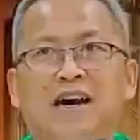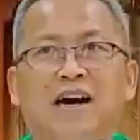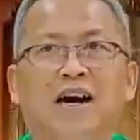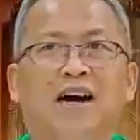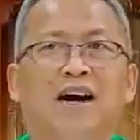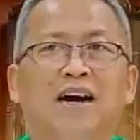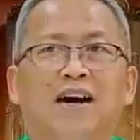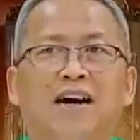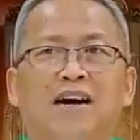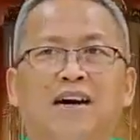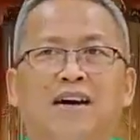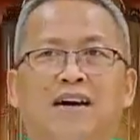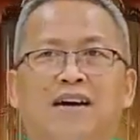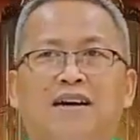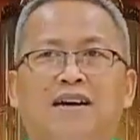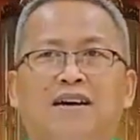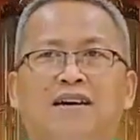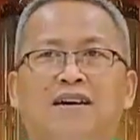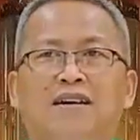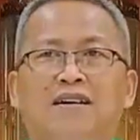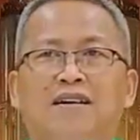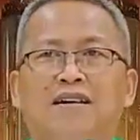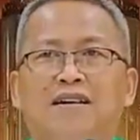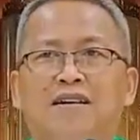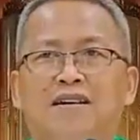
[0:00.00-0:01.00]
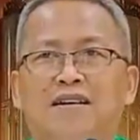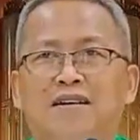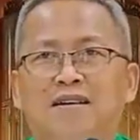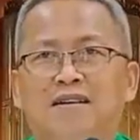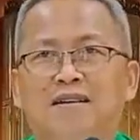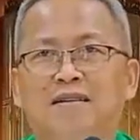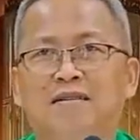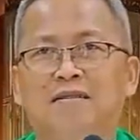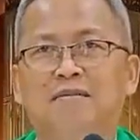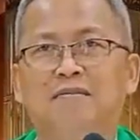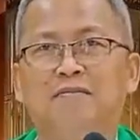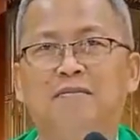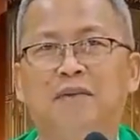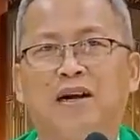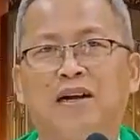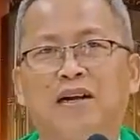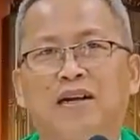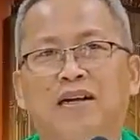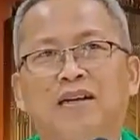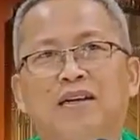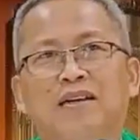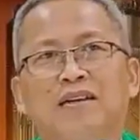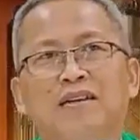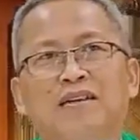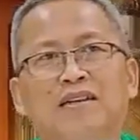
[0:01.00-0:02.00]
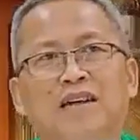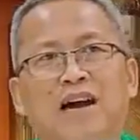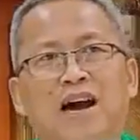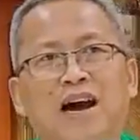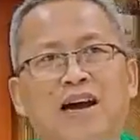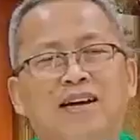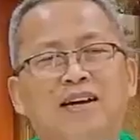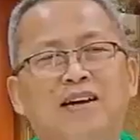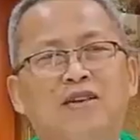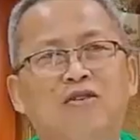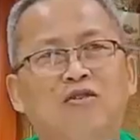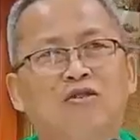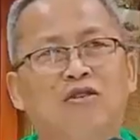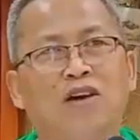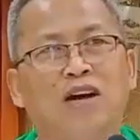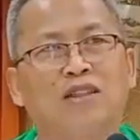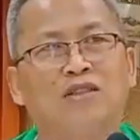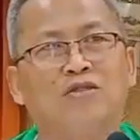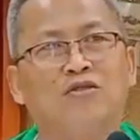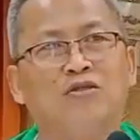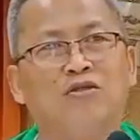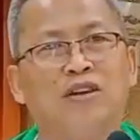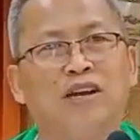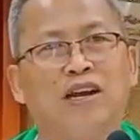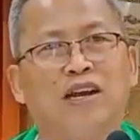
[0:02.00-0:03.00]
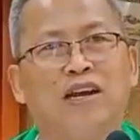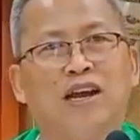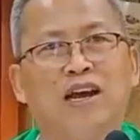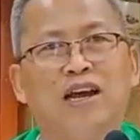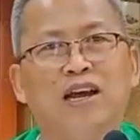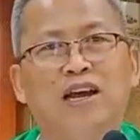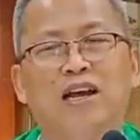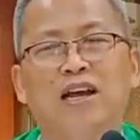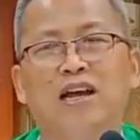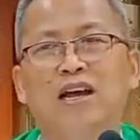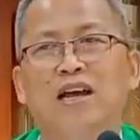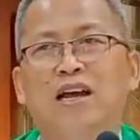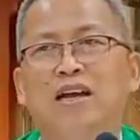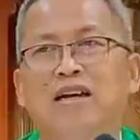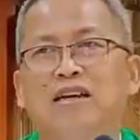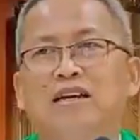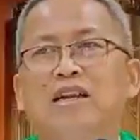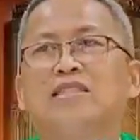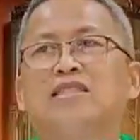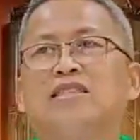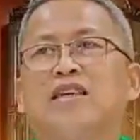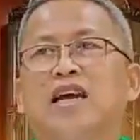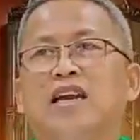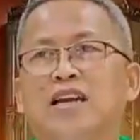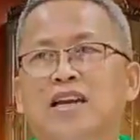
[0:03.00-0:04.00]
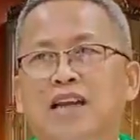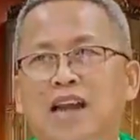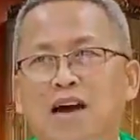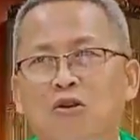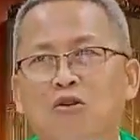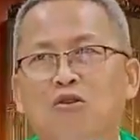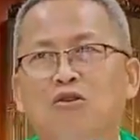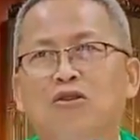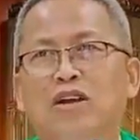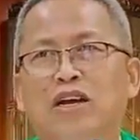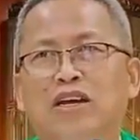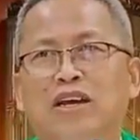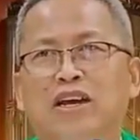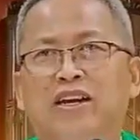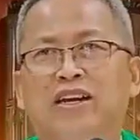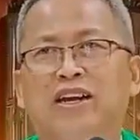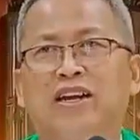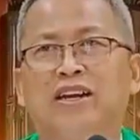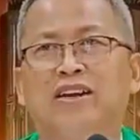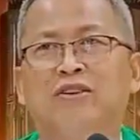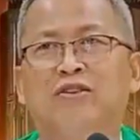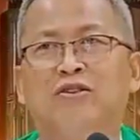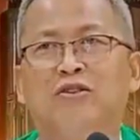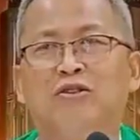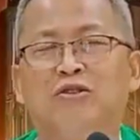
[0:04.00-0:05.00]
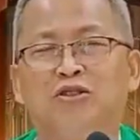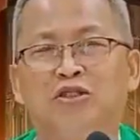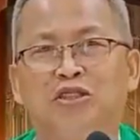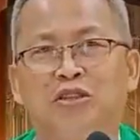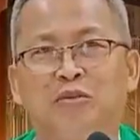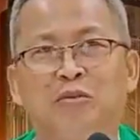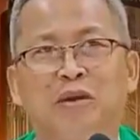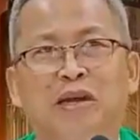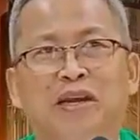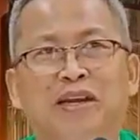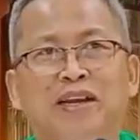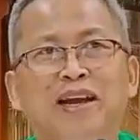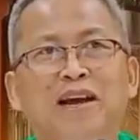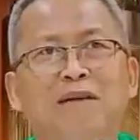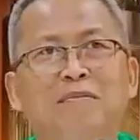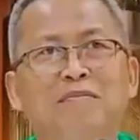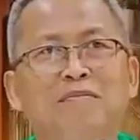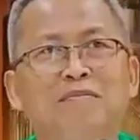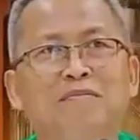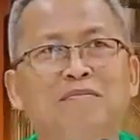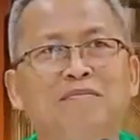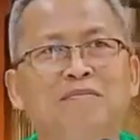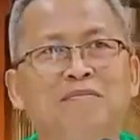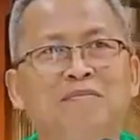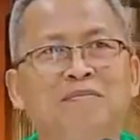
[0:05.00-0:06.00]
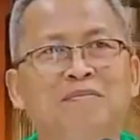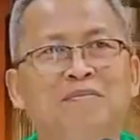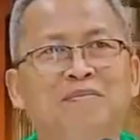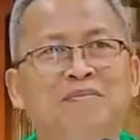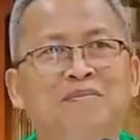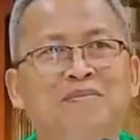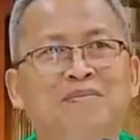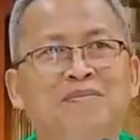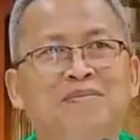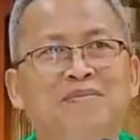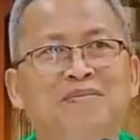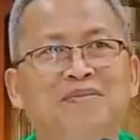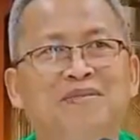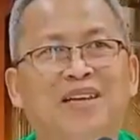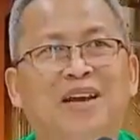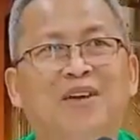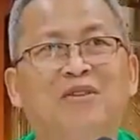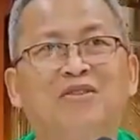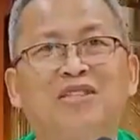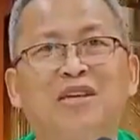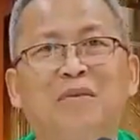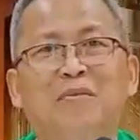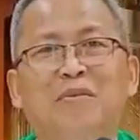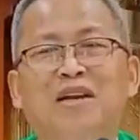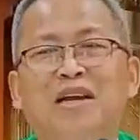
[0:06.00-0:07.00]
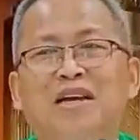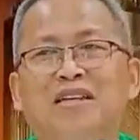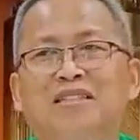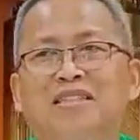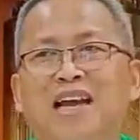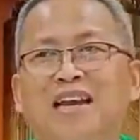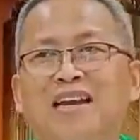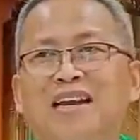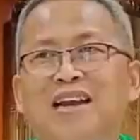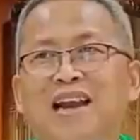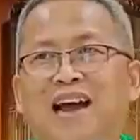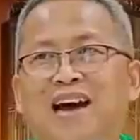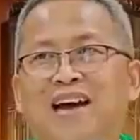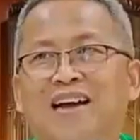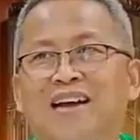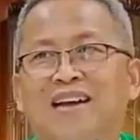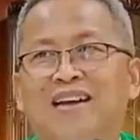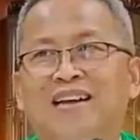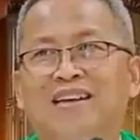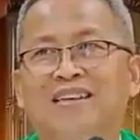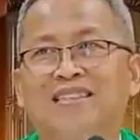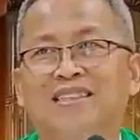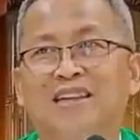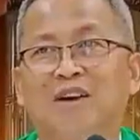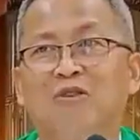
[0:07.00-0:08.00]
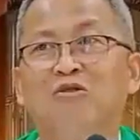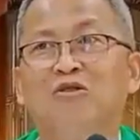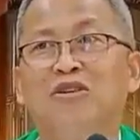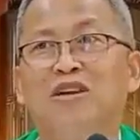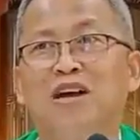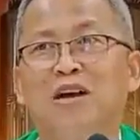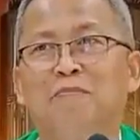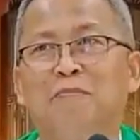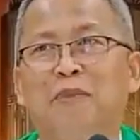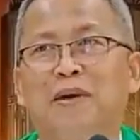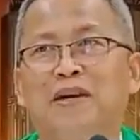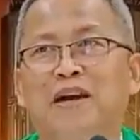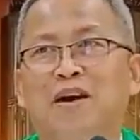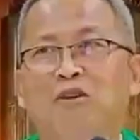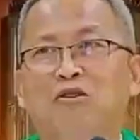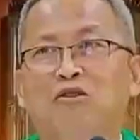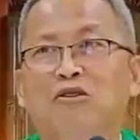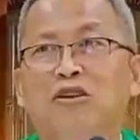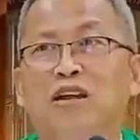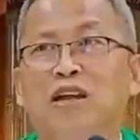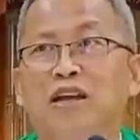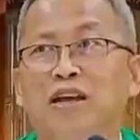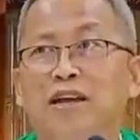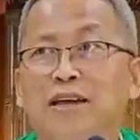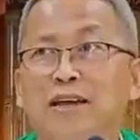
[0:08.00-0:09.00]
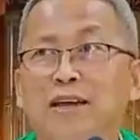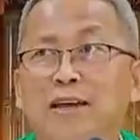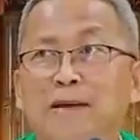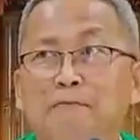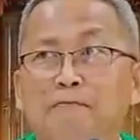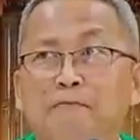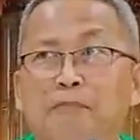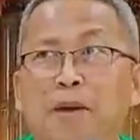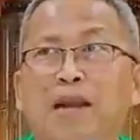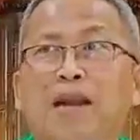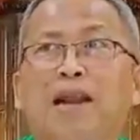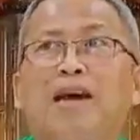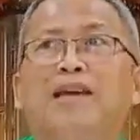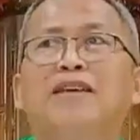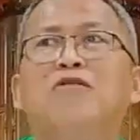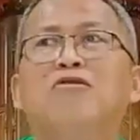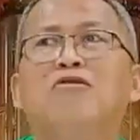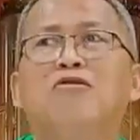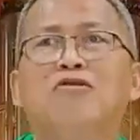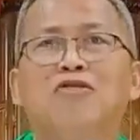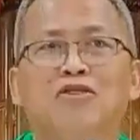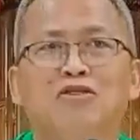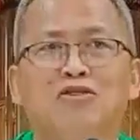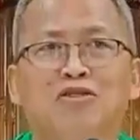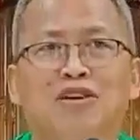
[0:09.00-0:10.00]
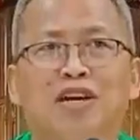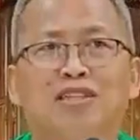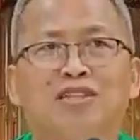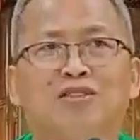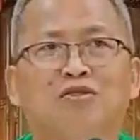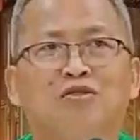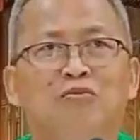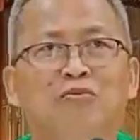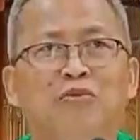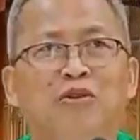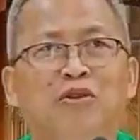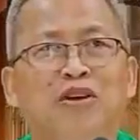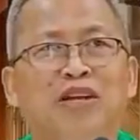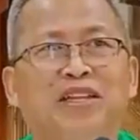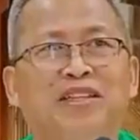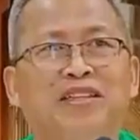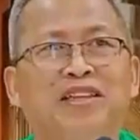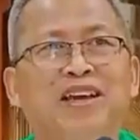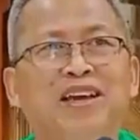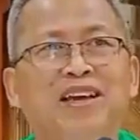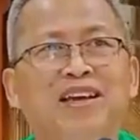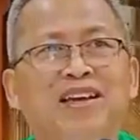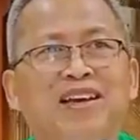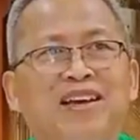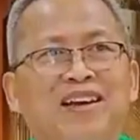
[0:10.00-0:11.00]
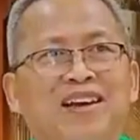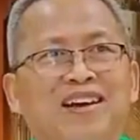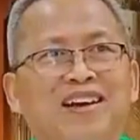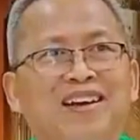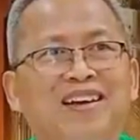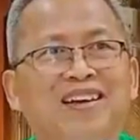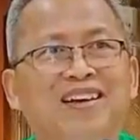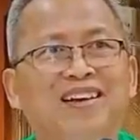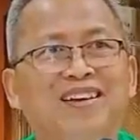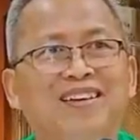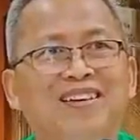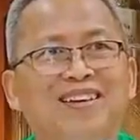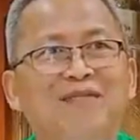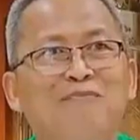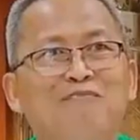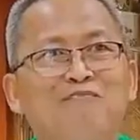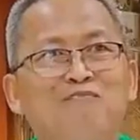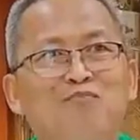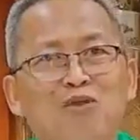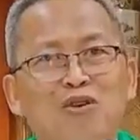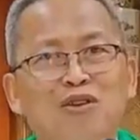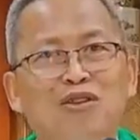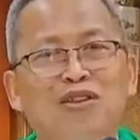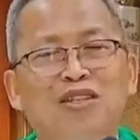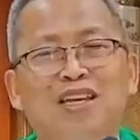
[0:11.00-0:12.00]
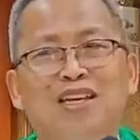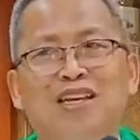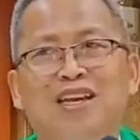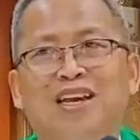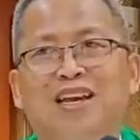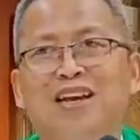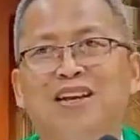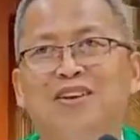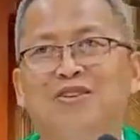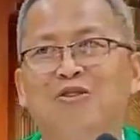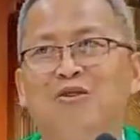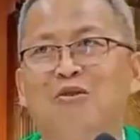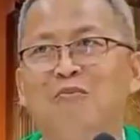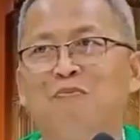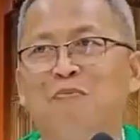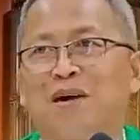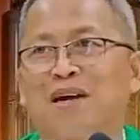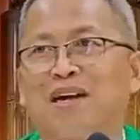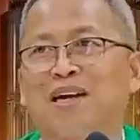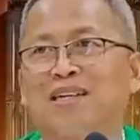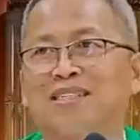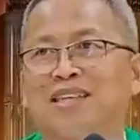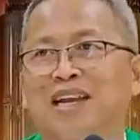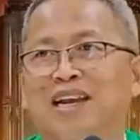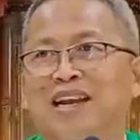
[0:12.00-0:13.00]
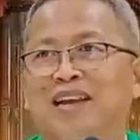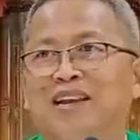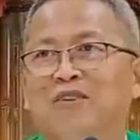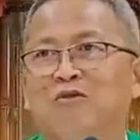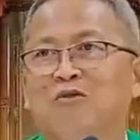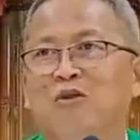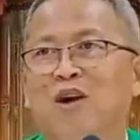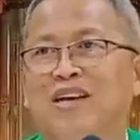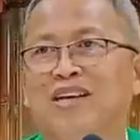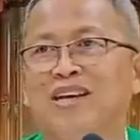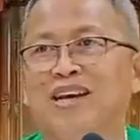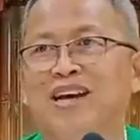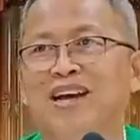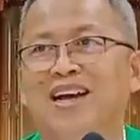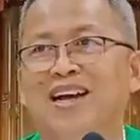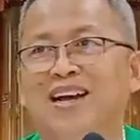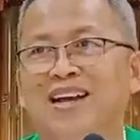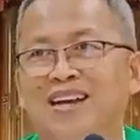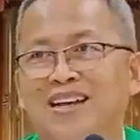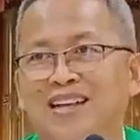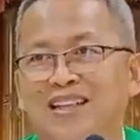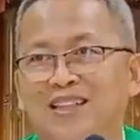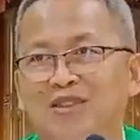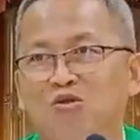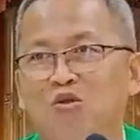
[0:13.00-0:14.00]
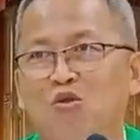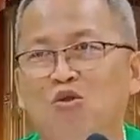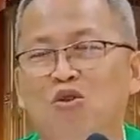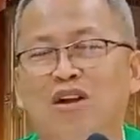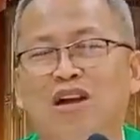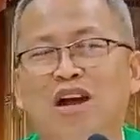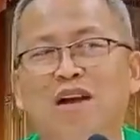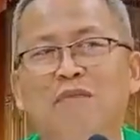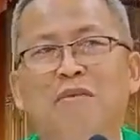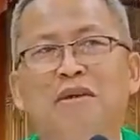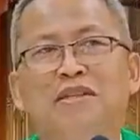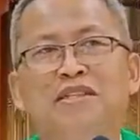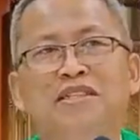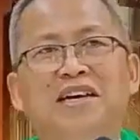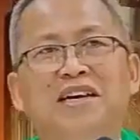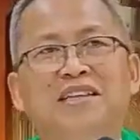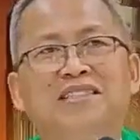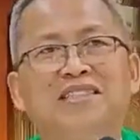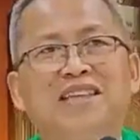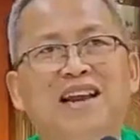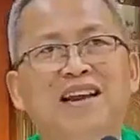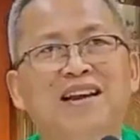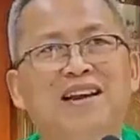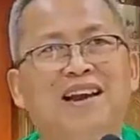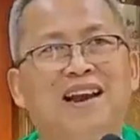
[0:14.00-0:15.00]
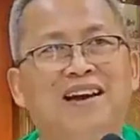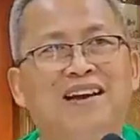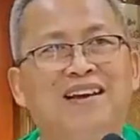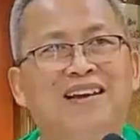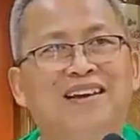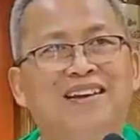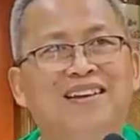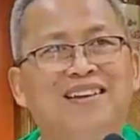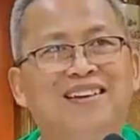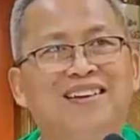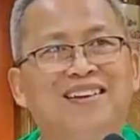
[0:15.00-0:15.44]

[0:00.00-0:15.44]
ah pag kahadlok adto nila nasanlahon na gid Hinoon si Miriam niya sa manang sanla sa unang panahon ipalayo yung gas community di purti na Ginoong pagkasalikwaya tugkan man siya sanla